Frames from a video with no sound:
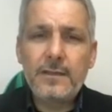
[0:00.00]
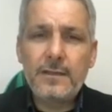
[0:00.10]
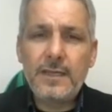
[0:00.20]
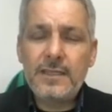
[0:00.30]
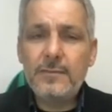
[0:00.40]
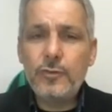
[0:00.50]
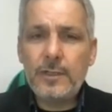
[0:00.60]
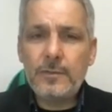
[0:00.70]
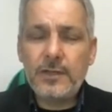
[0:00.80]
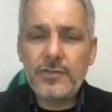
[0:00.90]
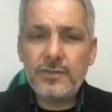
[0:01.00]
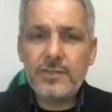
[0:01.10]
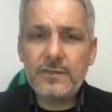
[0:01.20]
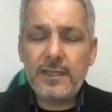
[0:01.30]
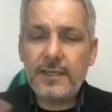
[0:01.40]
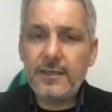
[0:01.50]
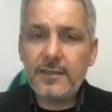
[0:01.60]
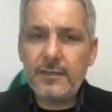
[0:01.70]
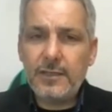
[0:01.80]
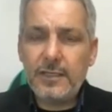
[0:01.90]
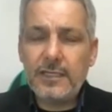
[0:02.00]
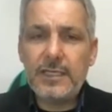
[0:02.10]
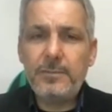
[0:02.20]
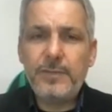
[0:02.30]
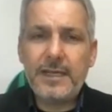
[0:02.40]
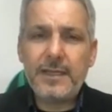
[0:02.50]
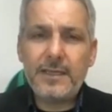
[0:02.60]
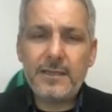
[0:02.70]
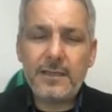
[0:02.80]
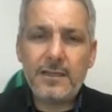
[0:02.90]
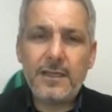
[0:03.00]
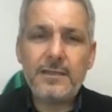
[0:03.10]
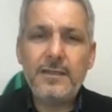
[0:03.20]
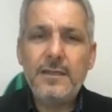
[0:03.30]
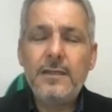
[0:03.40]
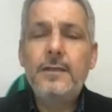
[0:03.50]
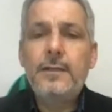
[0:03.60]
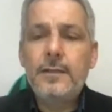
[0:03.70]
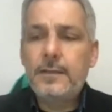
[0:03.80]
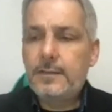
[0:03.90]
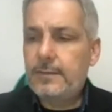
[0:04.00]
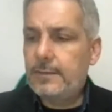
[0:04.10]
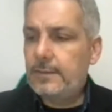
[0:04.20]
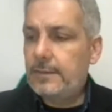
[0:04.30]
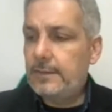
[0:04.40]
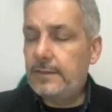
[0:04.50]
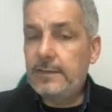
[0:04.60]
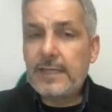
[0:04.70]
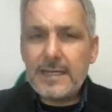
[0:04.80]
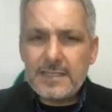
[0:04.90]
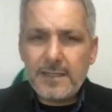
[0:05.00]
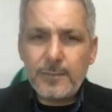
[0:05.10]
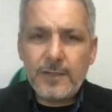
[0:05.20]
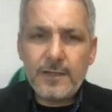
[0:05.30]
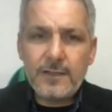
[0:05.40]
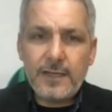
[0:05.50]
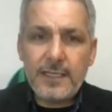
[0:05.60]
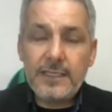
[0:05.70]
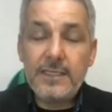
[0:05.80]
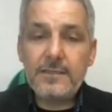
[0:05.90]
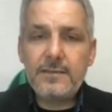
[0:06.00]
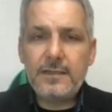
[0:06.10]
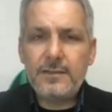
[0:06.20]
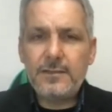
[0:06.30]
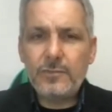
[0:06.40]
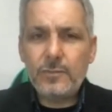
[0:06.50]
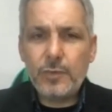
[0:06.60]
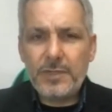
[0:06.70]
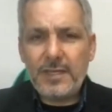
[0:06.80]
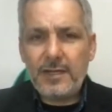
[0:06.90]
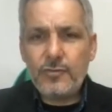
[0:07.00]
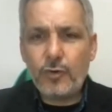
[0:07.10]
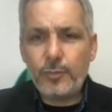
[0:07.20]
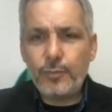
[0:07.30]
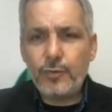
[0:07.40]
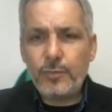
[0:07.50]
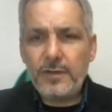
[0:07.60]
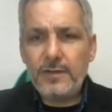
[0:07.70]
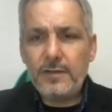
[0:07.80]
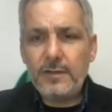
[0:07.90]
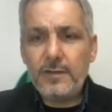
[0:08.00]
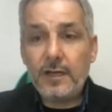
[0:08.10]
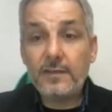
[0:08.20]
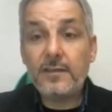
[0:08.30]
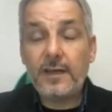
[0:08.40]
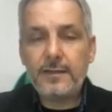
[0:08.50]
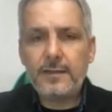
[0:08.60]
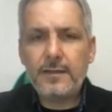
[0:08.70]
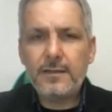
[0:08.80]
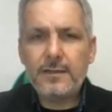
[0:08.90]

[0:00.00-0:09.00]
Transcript: e, eğitim döneminin açılışında e, klipler yayınladılar. E, ders kitaplarına dahi girdi. Bu bir kere çok büyük bir e, hataydı